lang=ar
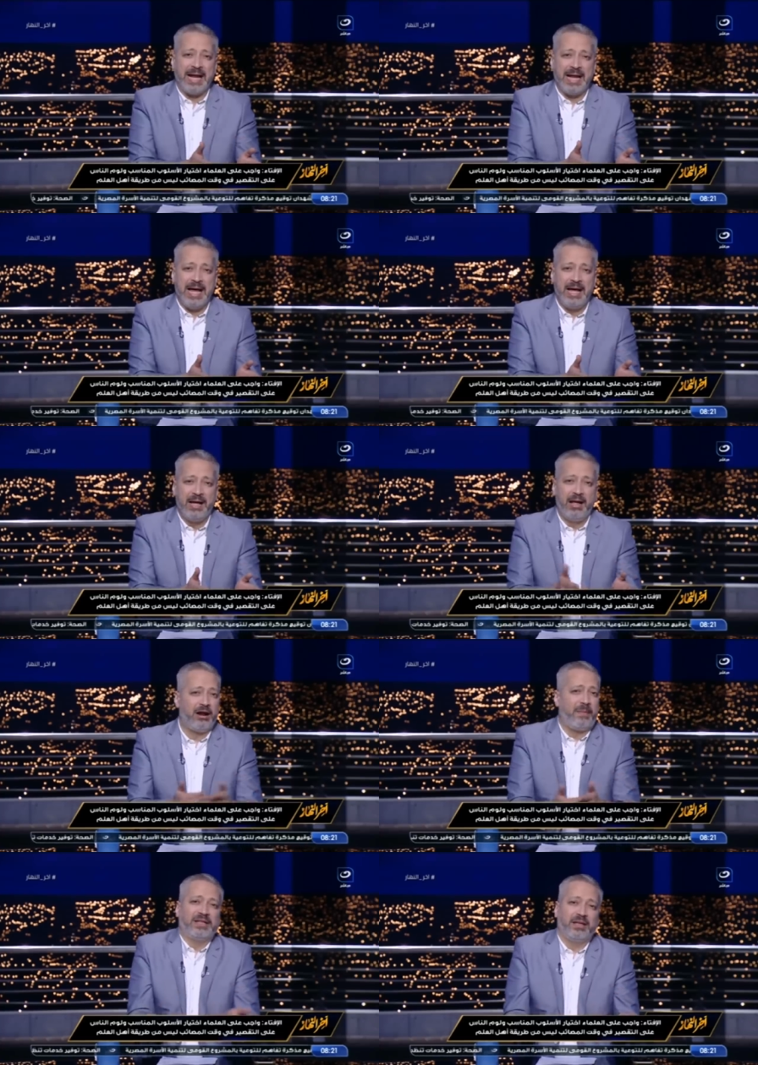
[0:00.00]
عنها
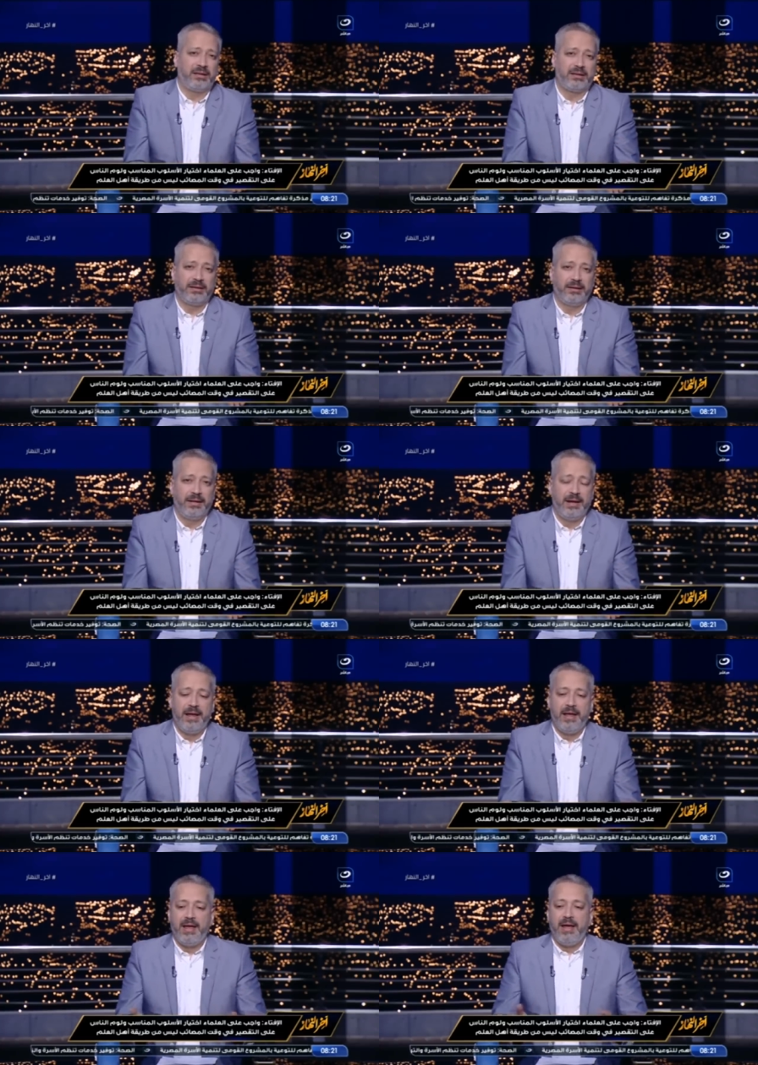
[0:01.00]
ربطت
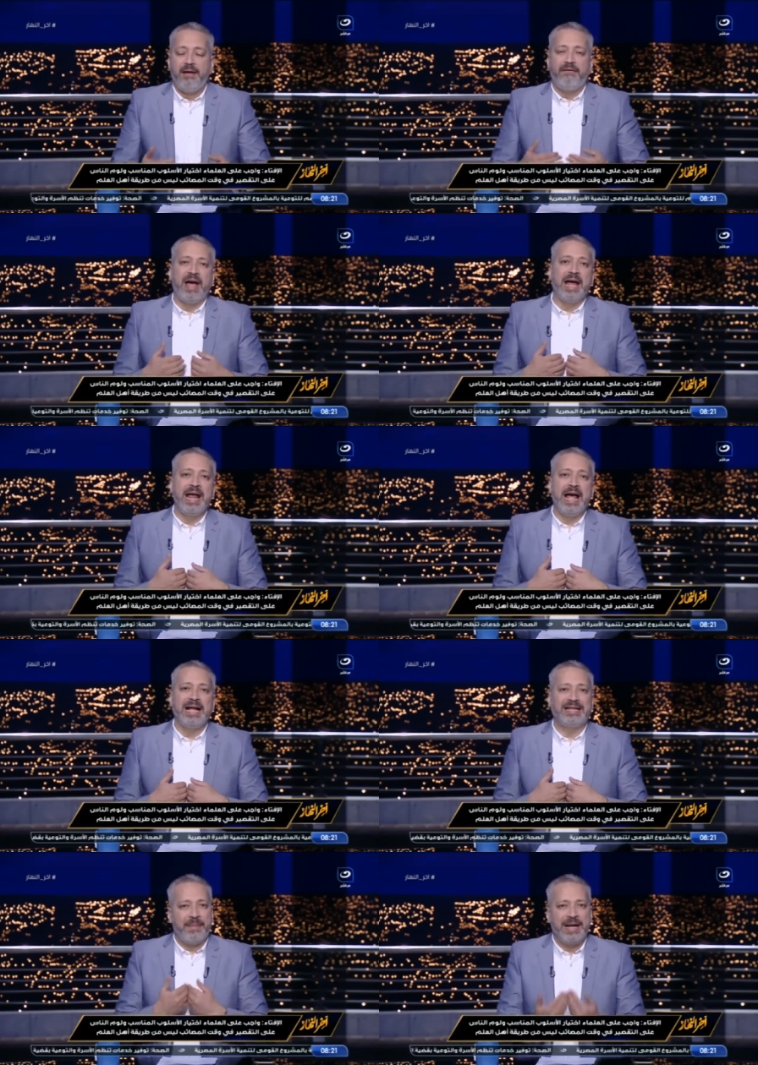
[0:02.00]

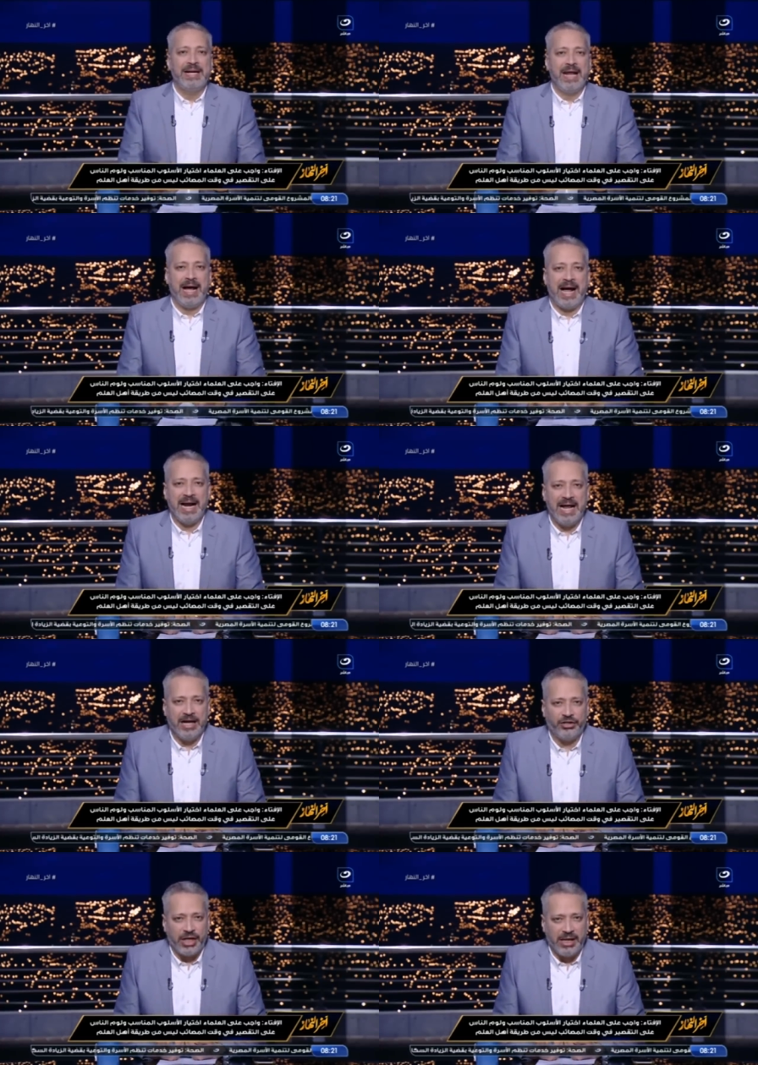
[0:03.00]
فانا اتمنى
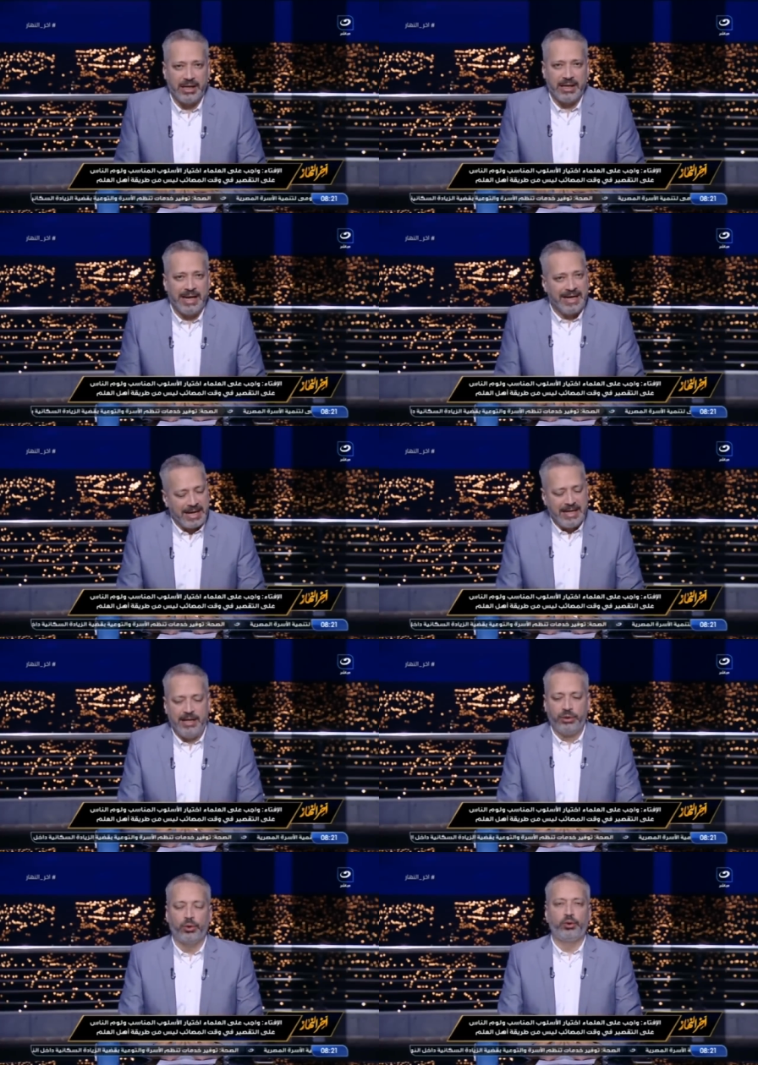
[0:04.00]
على الشيخ
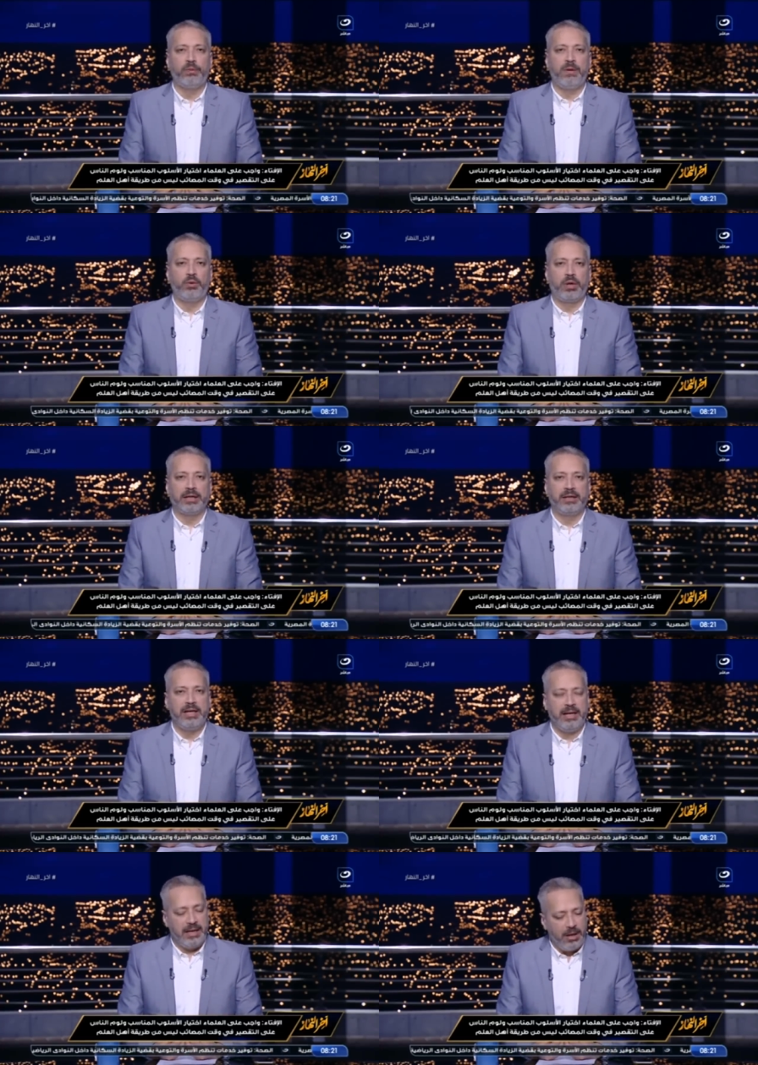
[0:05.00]
الجليل الدكتور مبروك
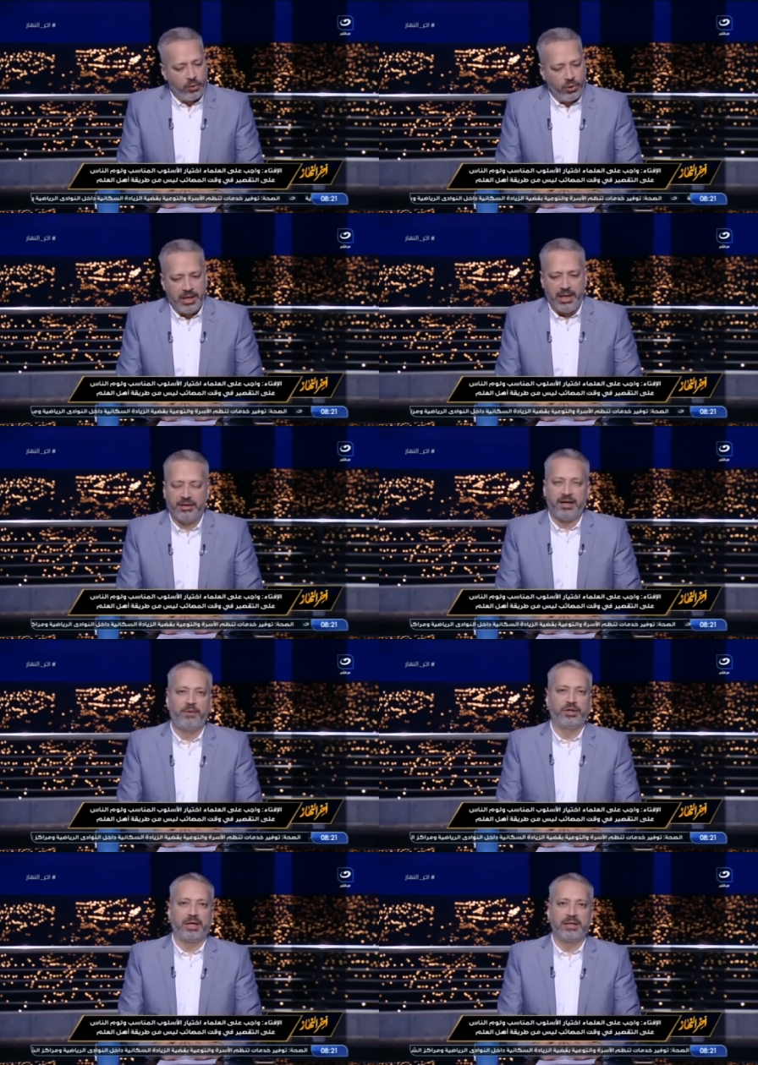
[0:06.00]
عطيه اللي له كل
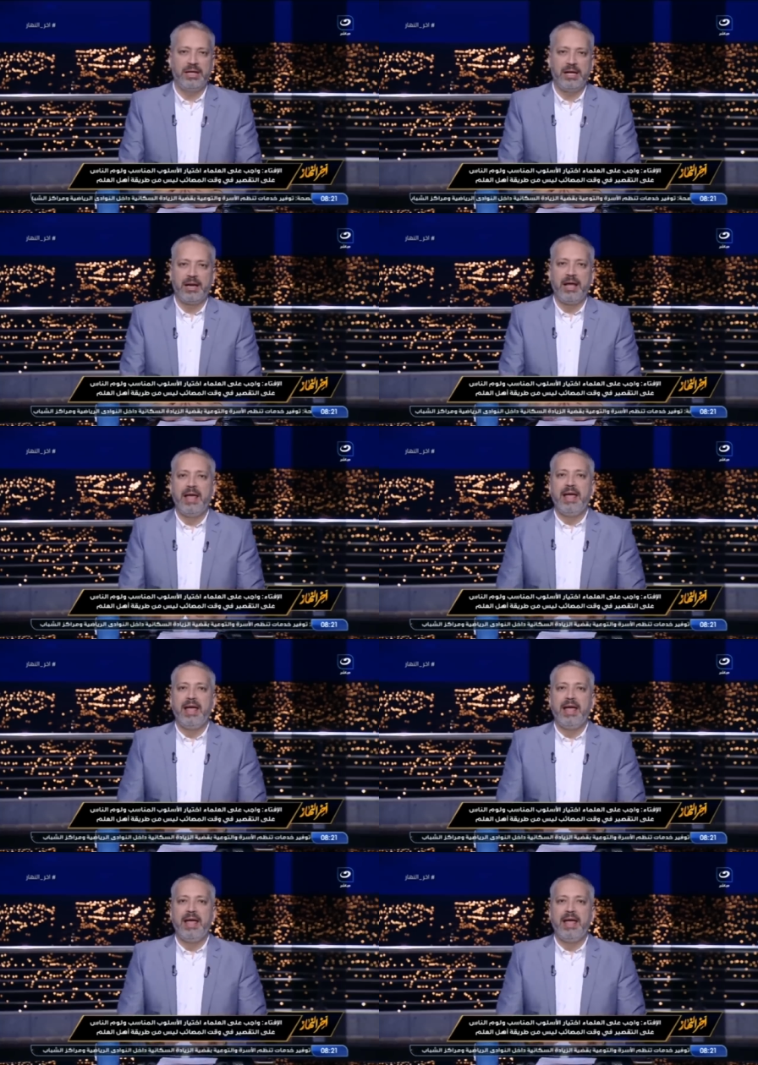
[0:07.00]
الاحترام والتقدير